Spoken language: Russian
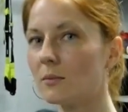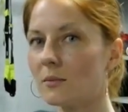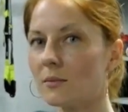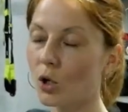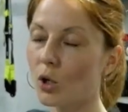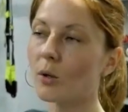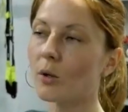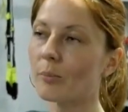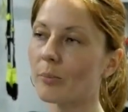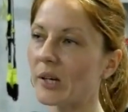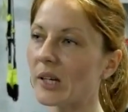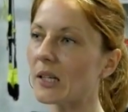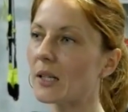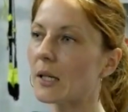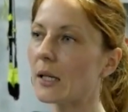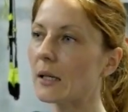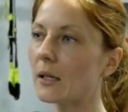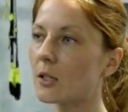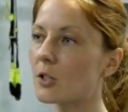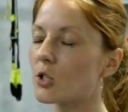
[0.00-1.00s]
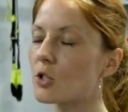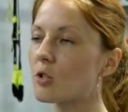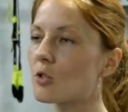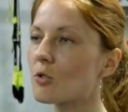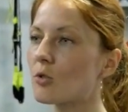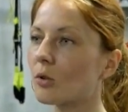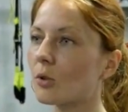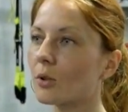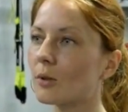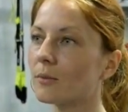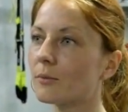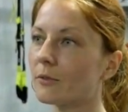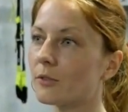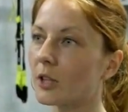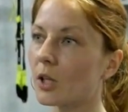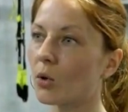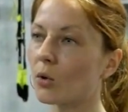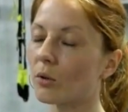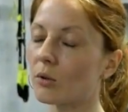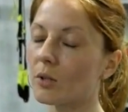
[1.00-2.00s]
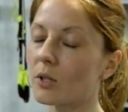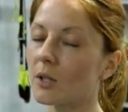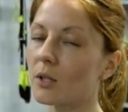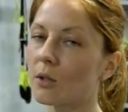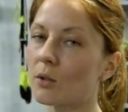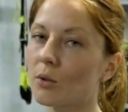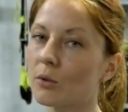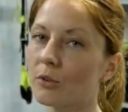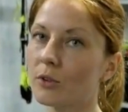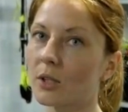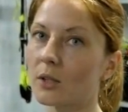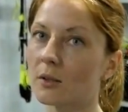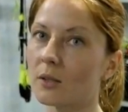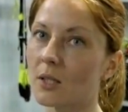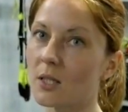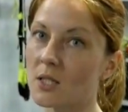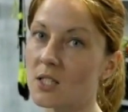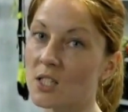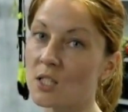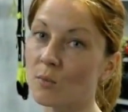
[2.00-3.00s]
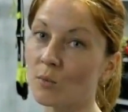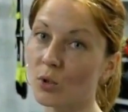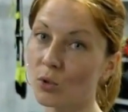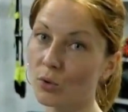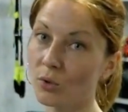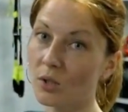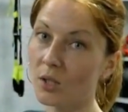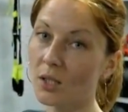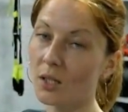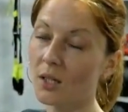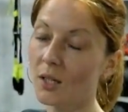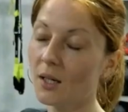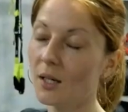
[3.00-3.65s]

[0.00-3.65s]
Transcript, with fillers: Но предельно 600 в такой тренировке, 30-минутной,